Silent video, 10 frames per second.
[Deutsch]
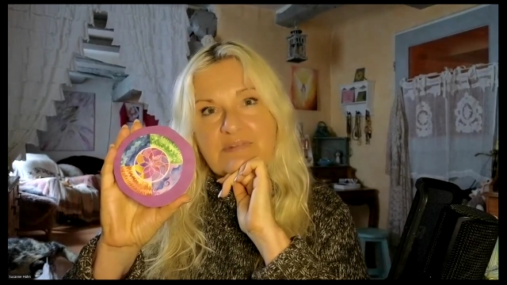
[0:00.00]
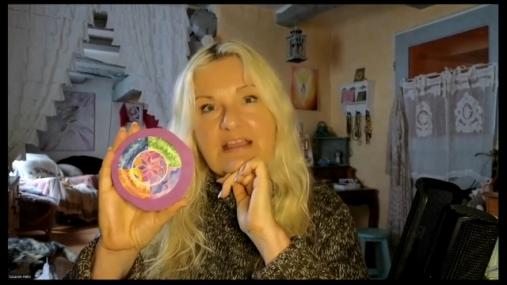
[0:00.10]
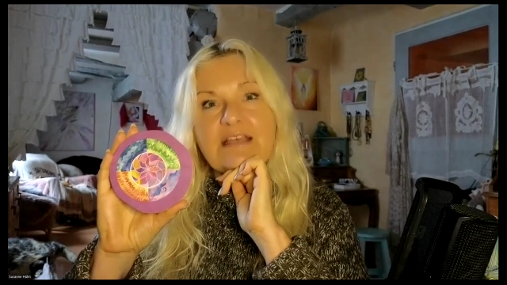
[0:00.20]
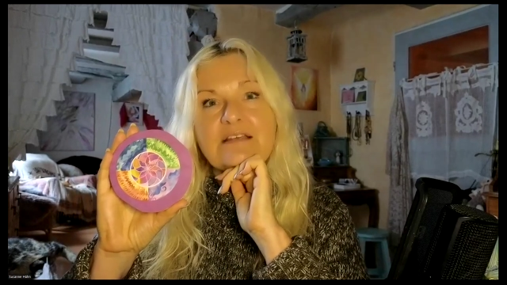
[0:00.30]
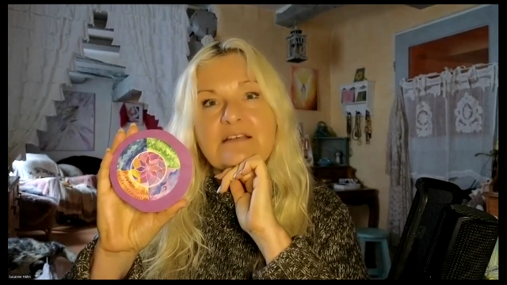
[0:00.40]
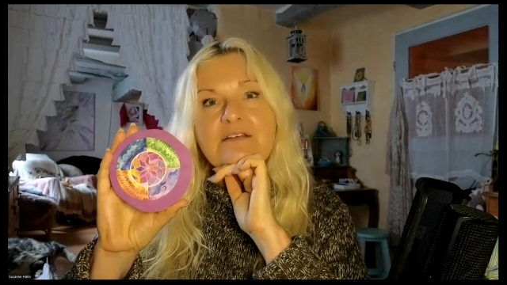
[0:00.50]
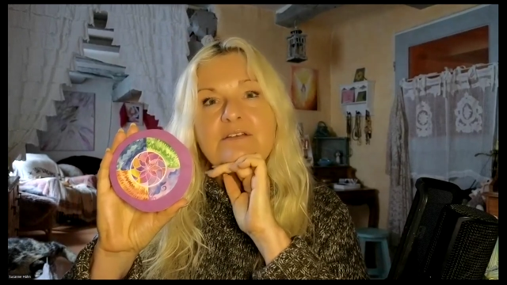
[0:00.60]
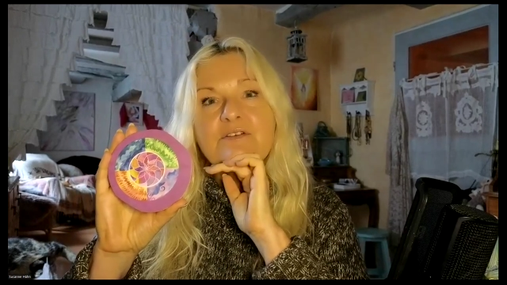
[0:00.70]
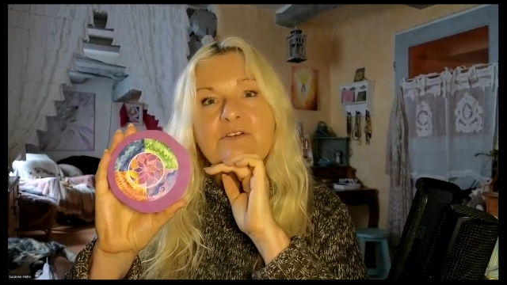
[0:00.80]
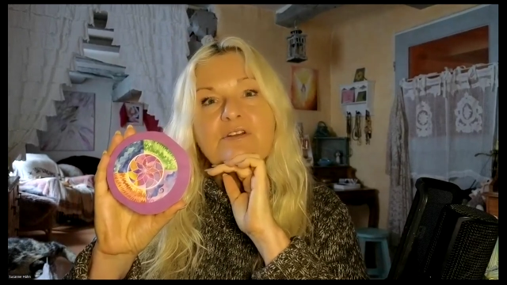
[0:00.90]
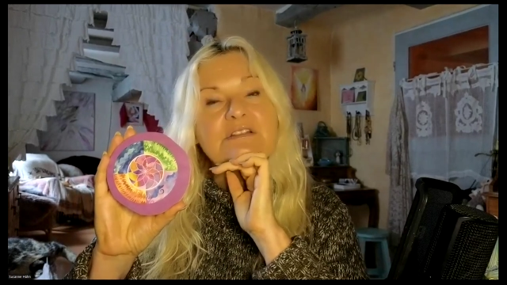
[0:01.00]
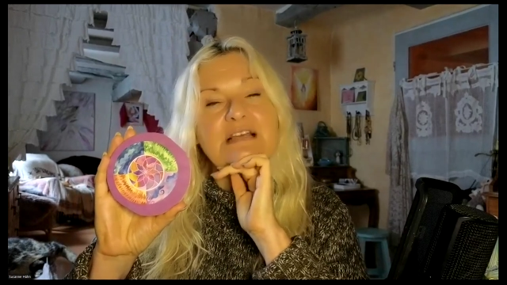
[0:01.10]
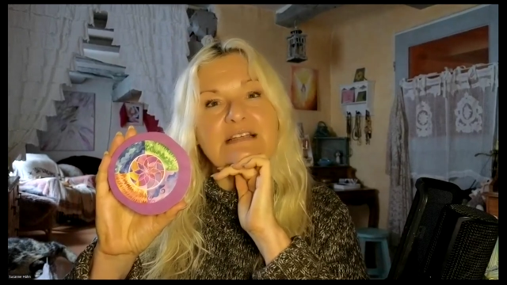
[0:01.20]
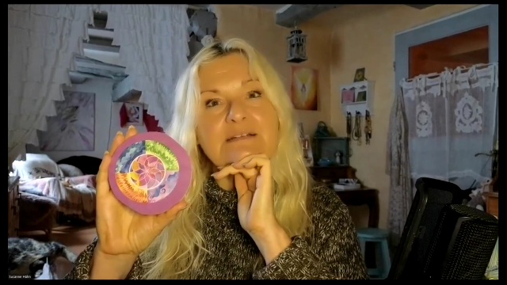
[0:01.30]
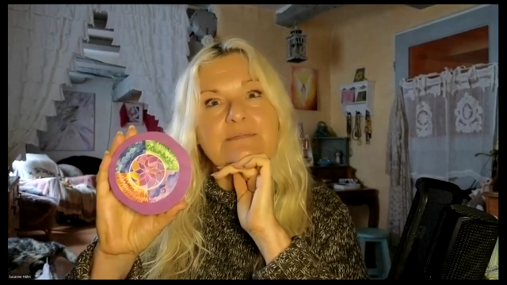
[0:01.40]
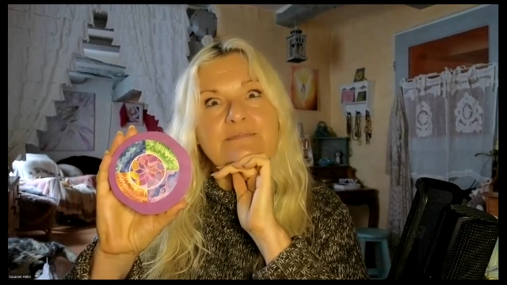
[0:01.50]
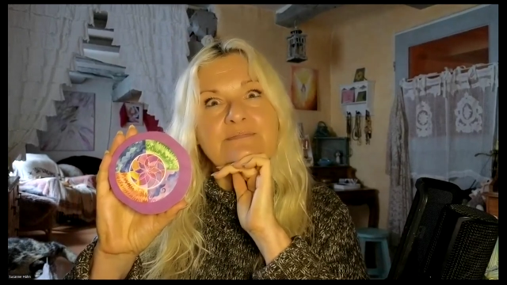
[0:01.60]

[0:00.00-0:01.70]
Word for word: in Kontakt.